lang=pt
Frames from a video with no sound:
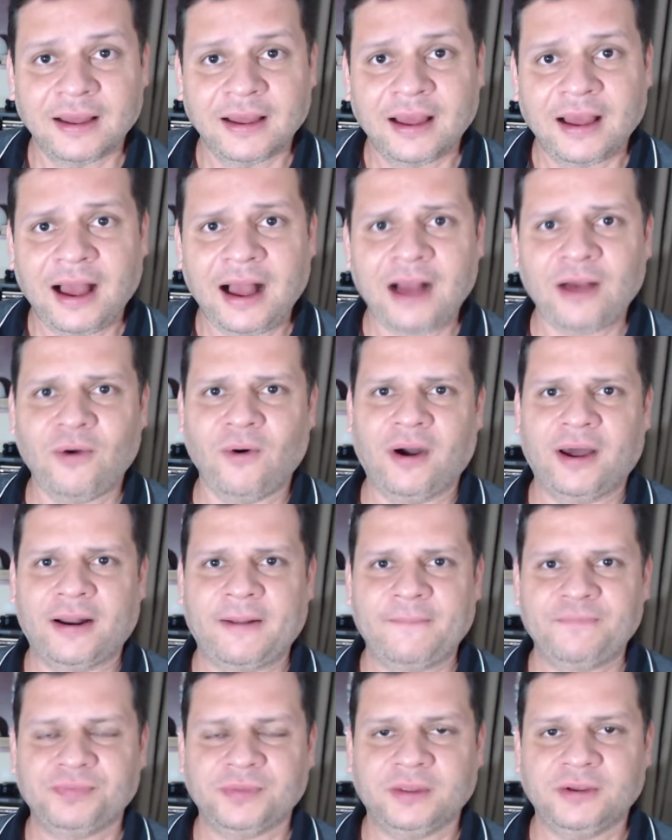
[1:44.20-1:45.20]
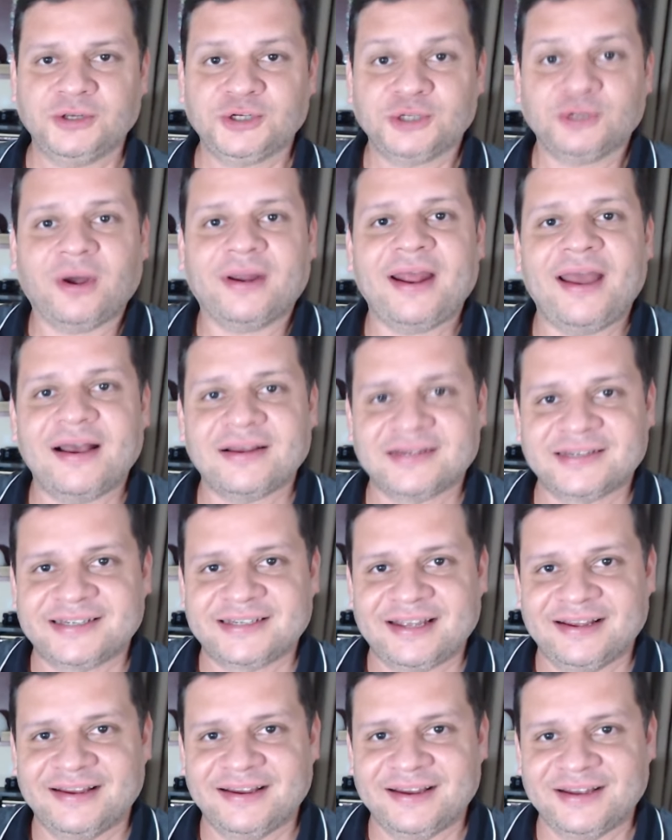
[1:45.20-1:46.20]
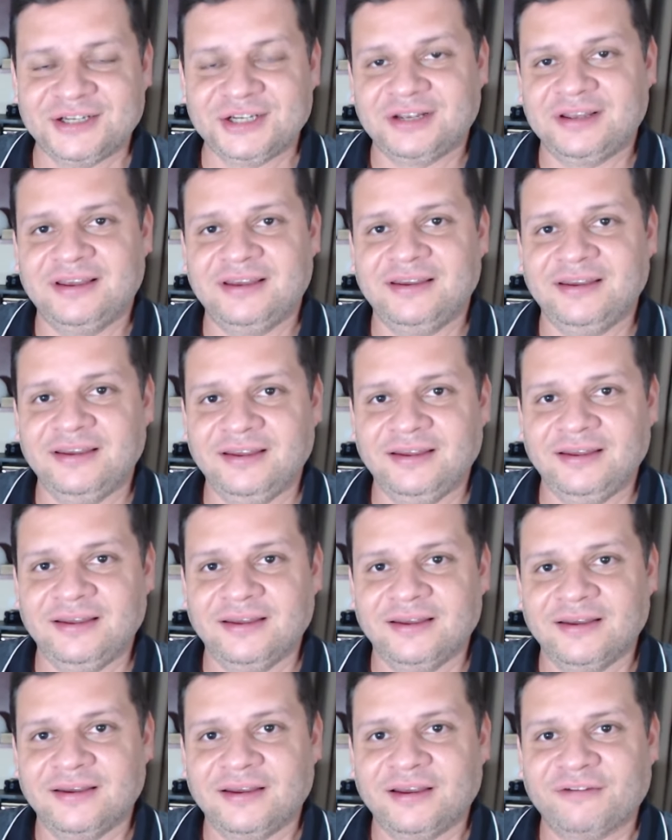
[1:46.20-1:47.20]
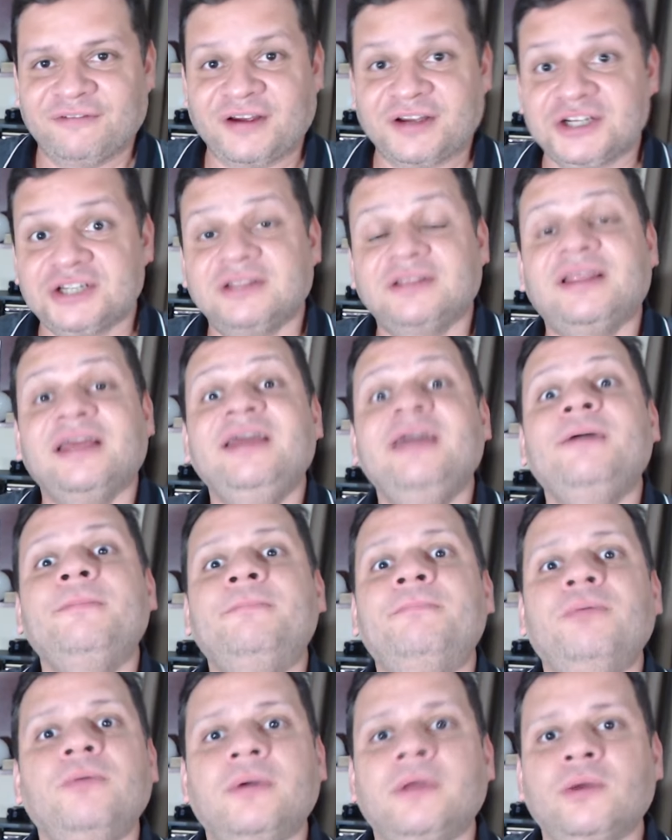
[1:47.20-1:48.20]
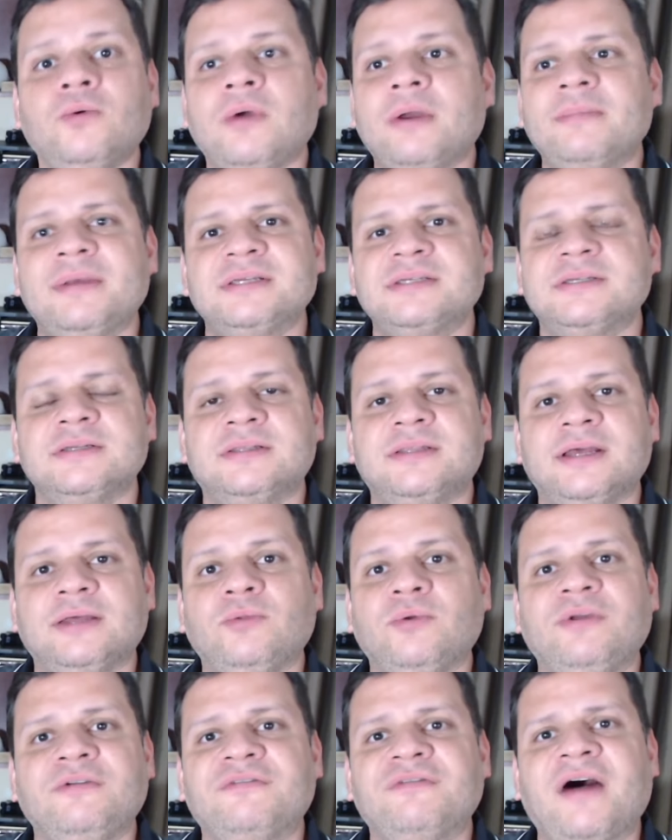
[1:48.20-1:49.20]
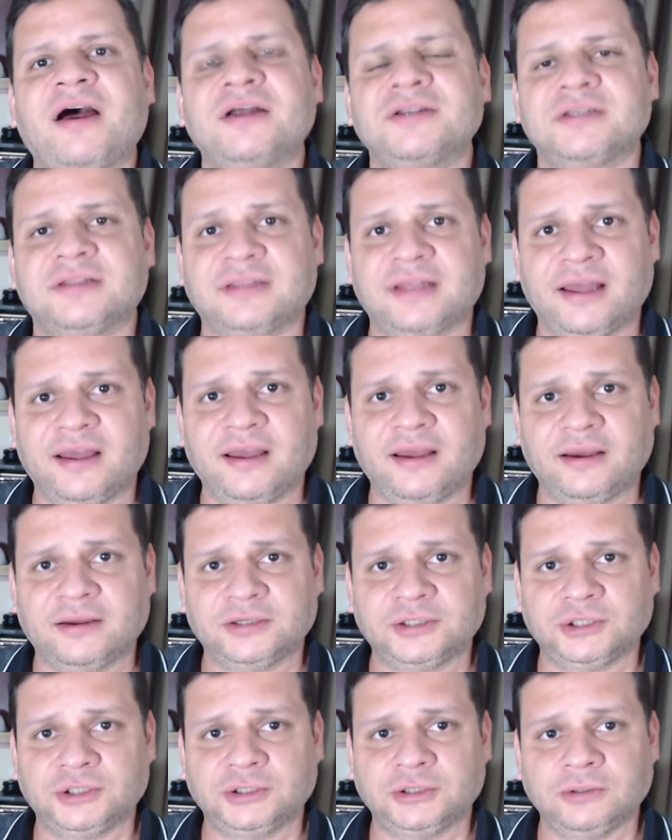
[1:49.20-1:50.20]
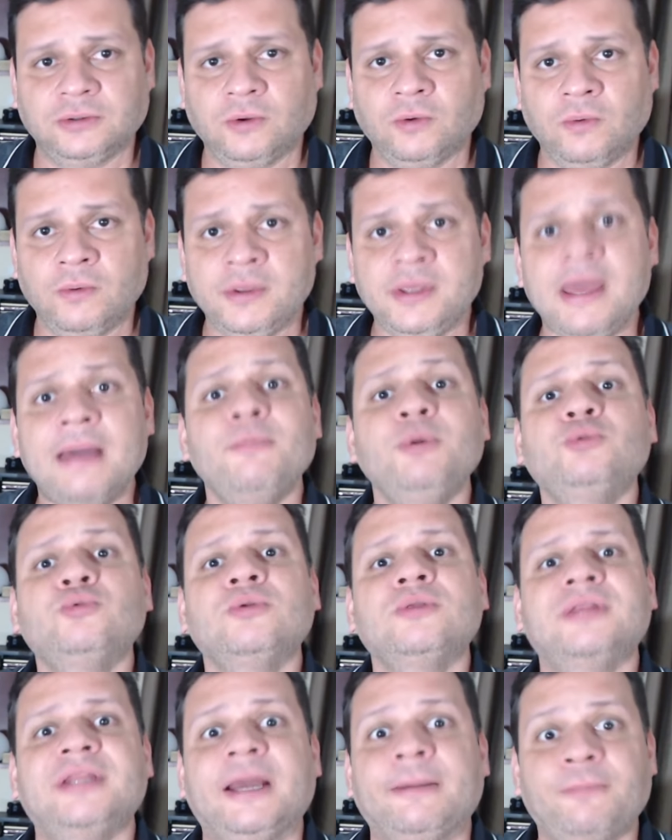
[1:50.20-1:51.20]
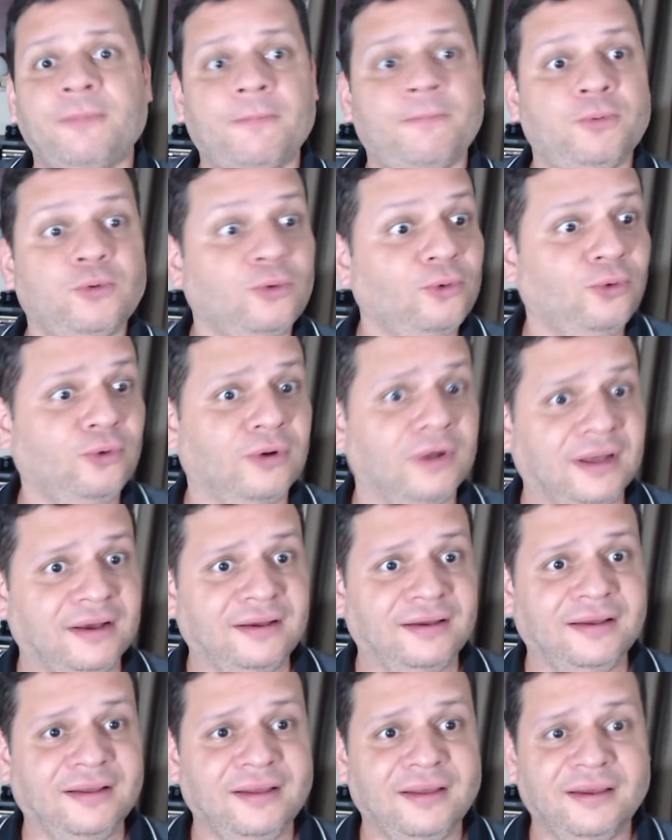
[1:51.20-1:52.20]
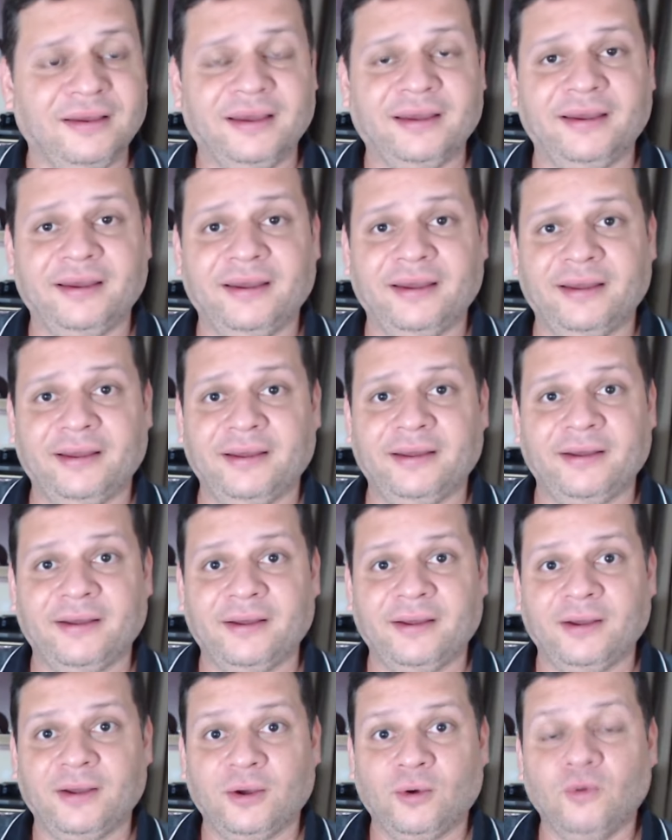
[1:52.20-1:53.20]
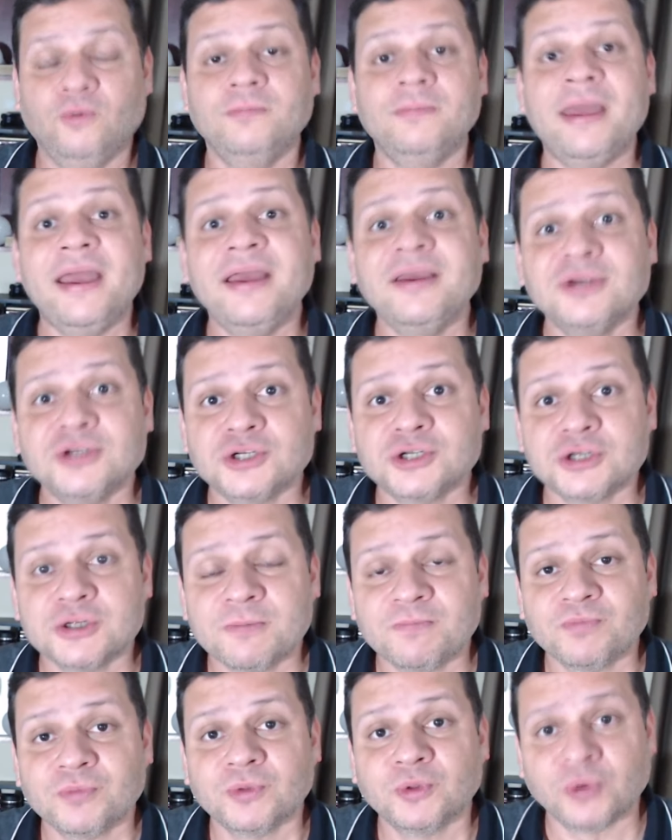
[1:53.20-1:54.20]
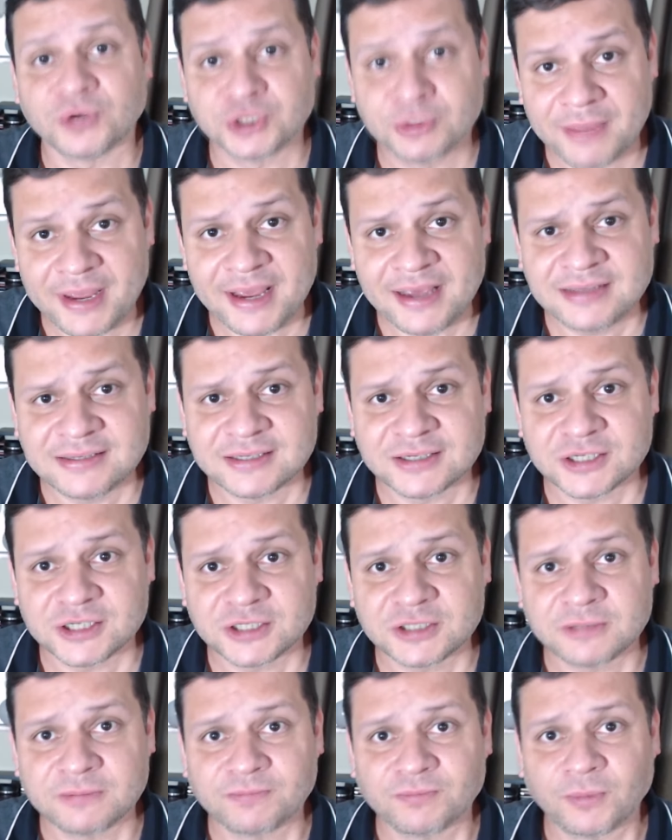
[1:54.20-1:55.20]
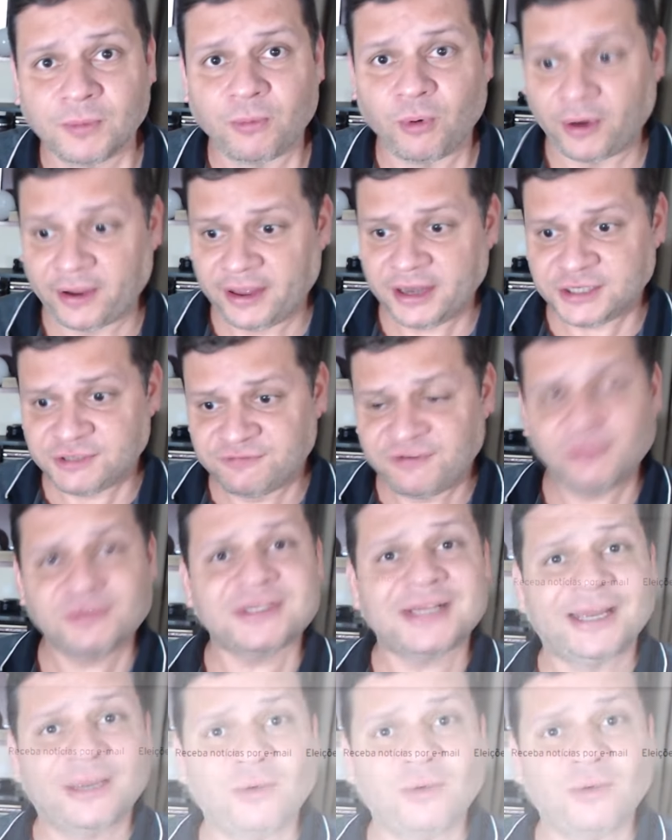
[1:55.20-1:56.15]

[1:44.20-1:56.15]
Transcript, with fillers: Agora, que história é essa de que faz tempo que o MST não invade terras? O que é muito tempo para o Lula? É, um mês, dois meses? Porque tivemos aí o